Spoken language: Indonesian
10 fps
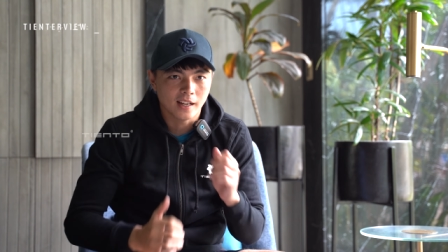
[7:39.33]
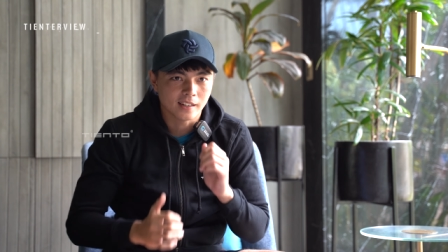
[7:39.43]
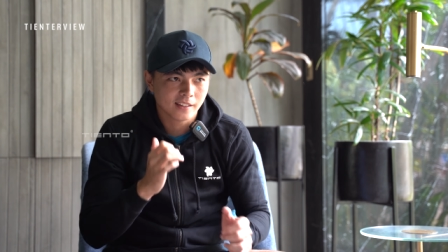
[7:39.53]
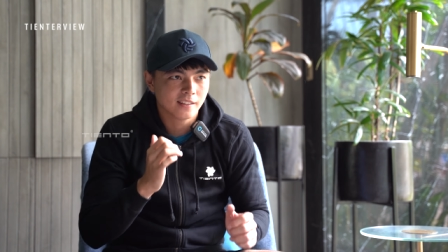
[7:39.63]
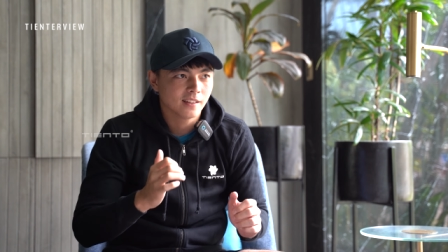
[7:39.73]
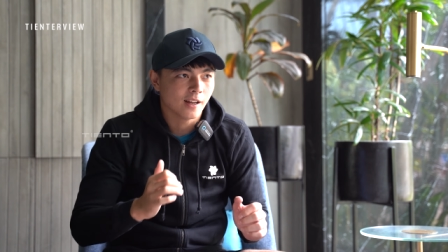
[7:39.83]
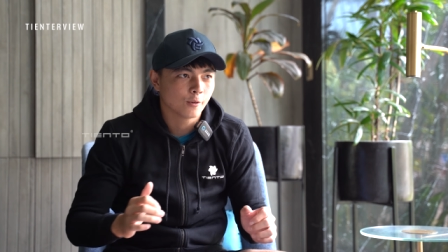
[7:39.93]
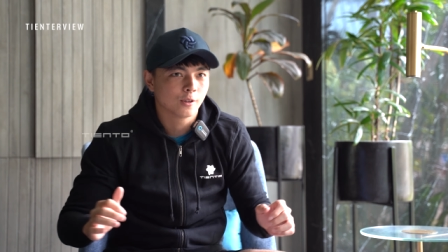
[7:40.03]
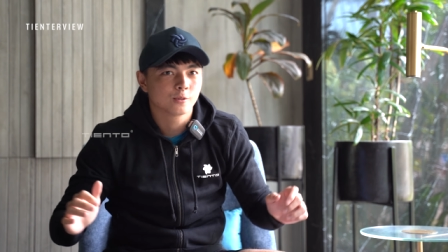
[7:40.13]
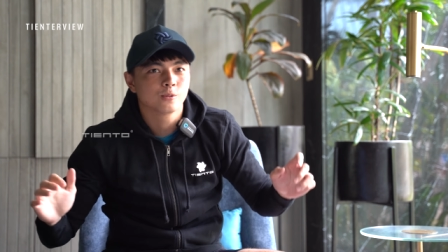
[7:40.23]
lari,
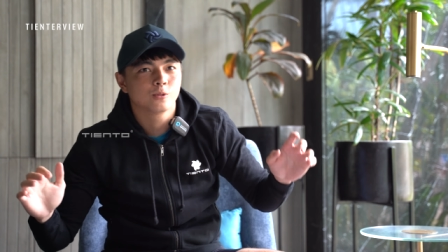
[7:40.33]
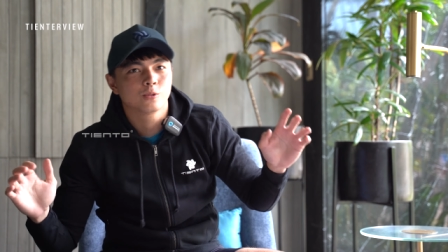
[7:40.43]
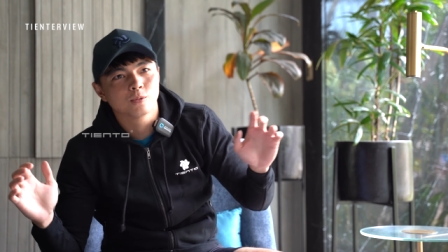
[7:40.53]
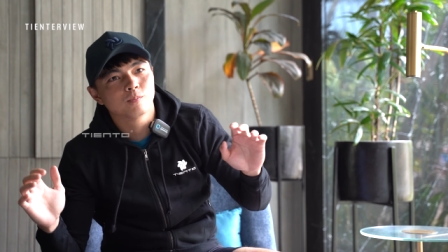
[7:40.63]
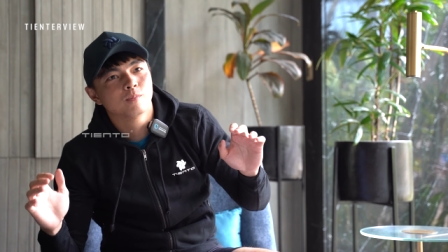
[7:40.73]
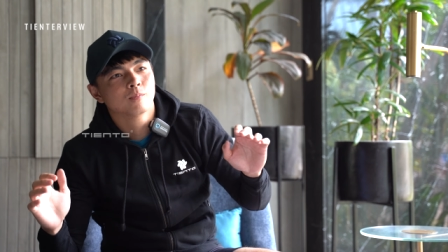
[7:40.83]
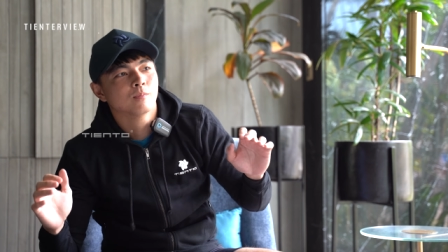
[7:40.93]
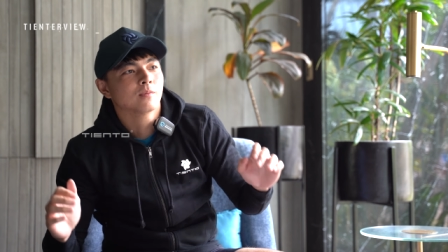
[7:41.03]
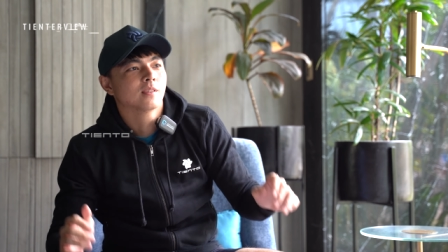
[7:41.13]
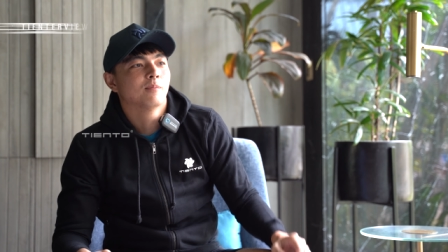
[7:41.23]
aku langsung tutup.
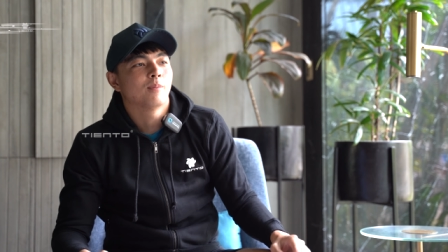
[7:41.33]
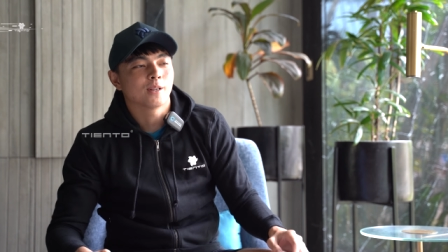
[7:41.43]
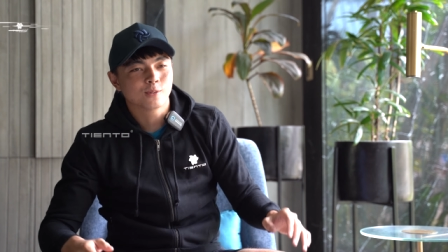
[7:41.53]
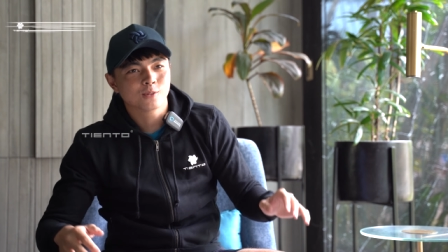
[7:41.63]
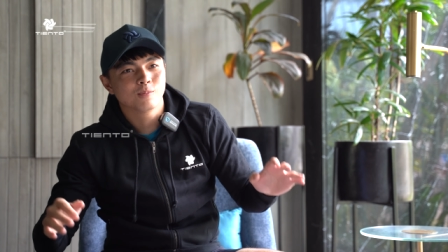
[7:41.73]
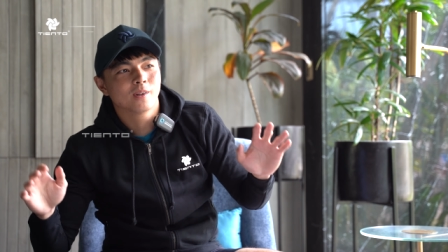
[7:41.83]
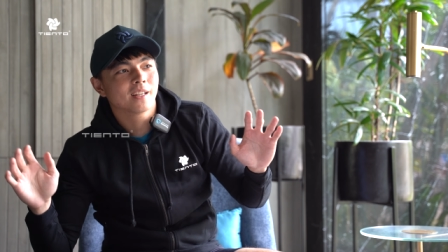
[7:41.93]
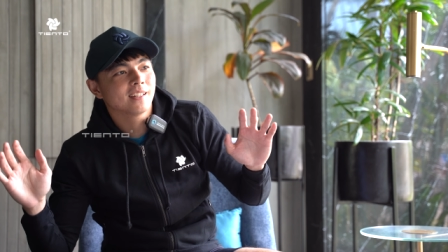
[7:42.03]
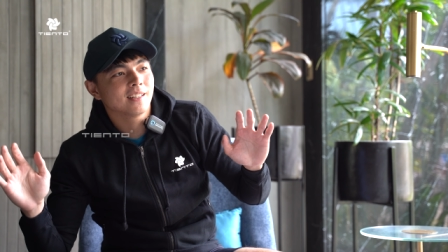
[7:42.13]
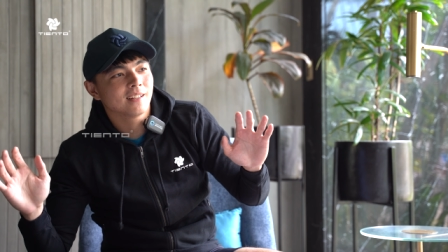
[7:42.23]
Pas tutup
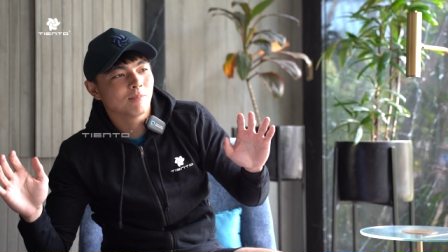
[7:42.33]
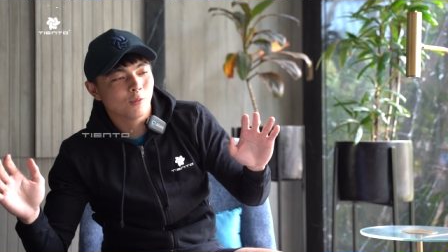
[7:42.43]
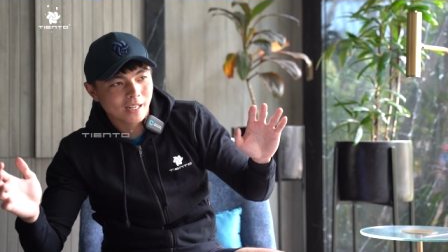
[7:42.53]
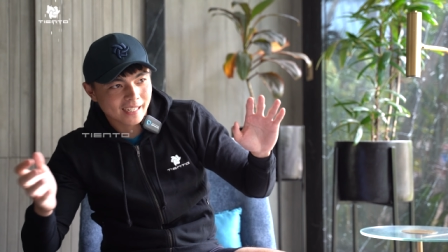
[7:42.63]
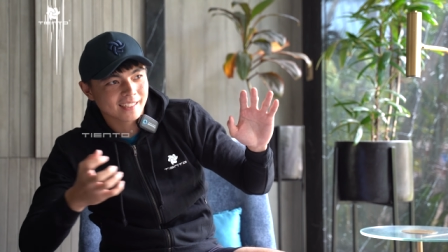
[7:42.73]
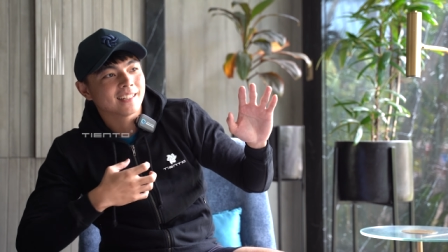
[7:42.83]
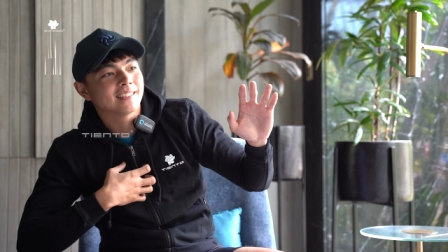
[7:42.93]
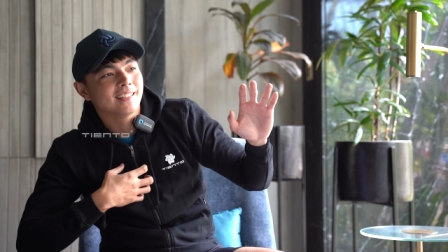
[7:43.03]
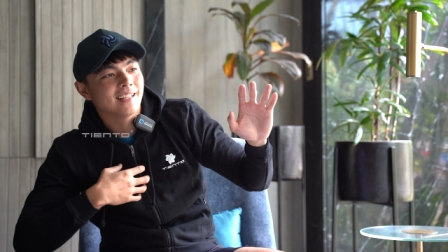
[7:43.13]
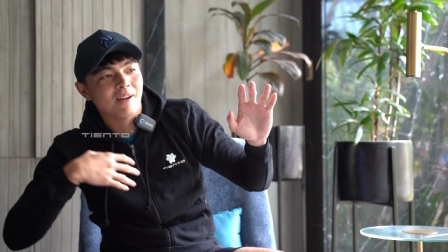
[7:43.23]
begini, bola kena
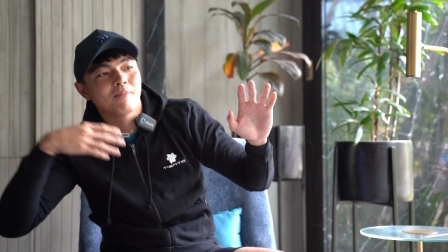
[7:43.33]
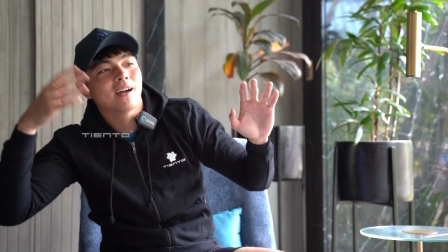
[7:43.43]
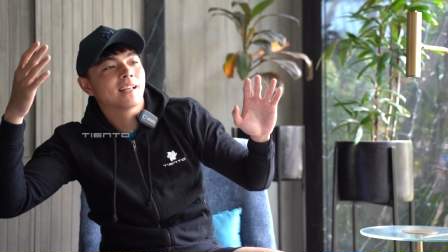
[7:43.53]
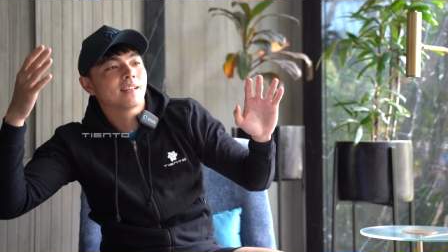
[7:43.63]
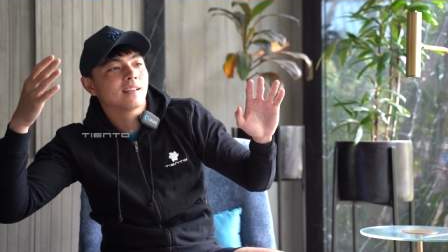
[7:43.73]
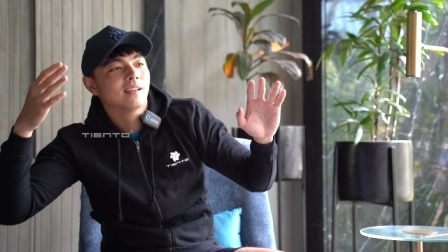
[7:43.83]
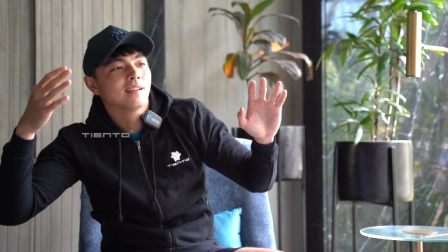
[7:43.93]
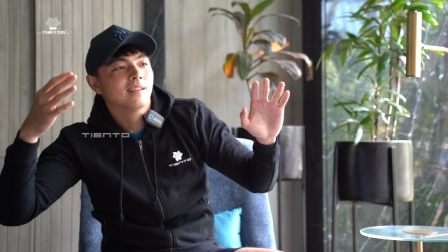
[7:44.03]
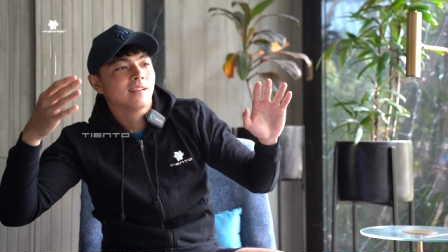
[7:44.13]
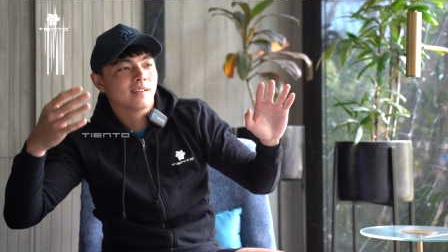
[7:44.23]
sih, aman
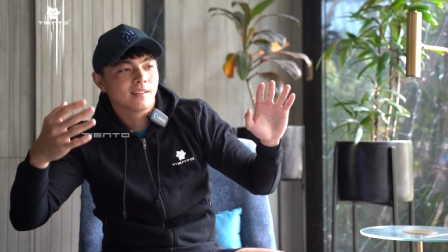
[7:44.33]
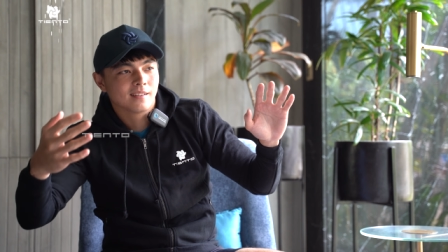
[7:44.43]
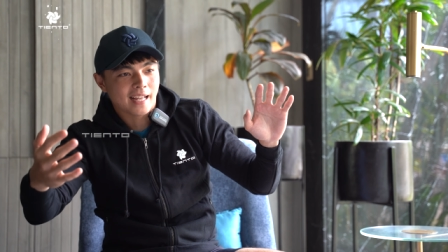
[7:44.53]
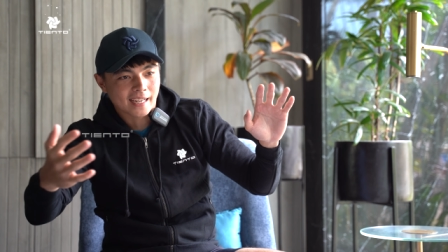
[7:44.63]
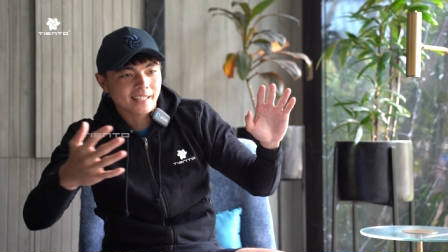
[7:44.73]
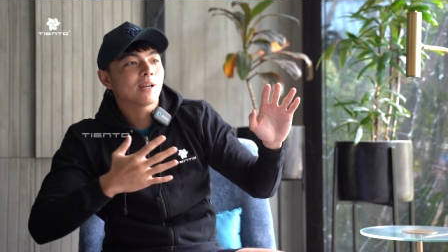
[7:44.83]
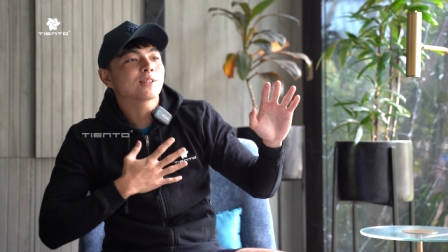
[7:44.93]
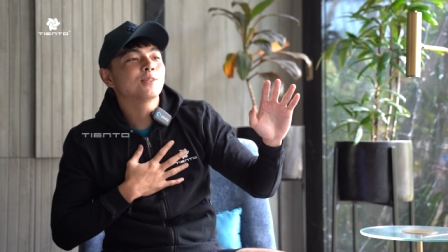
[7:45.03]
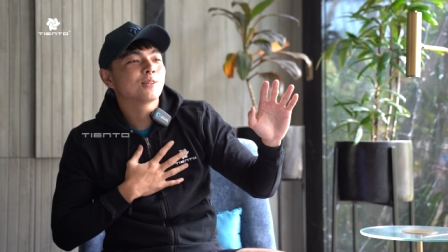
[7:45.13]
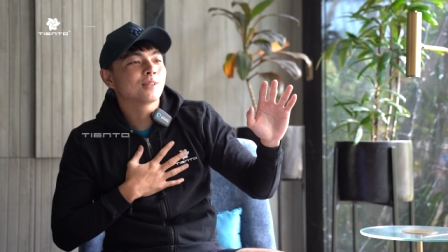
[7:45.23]
kaki
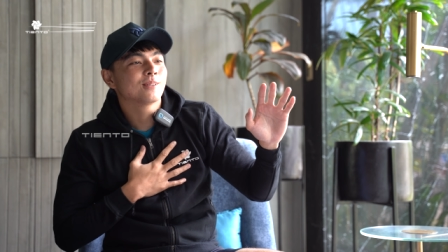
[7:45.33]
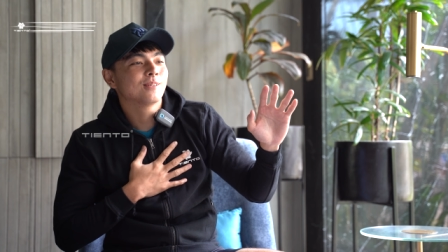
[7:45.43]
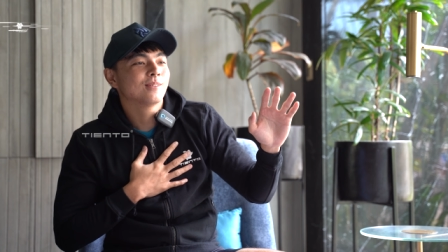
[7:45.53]
masuk.